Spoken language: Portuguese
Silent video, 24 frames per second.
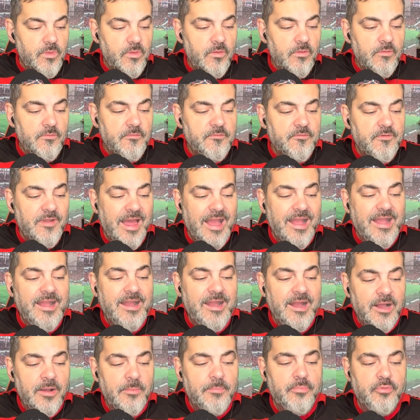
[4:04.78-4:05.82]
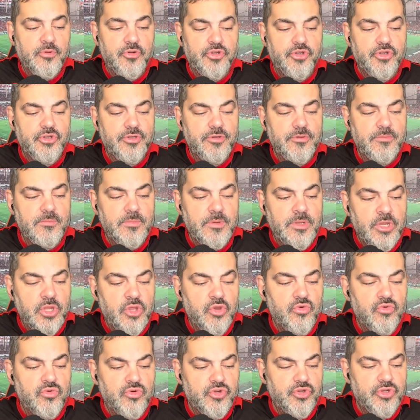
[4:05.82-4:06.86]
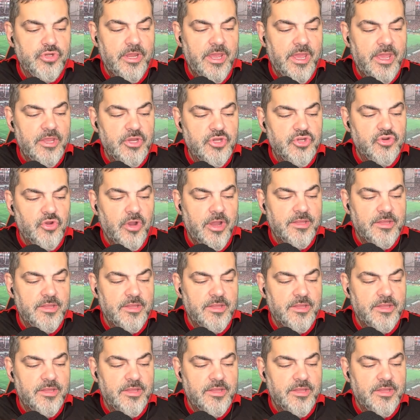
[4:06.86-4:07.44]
Flá Campos, News, RJ.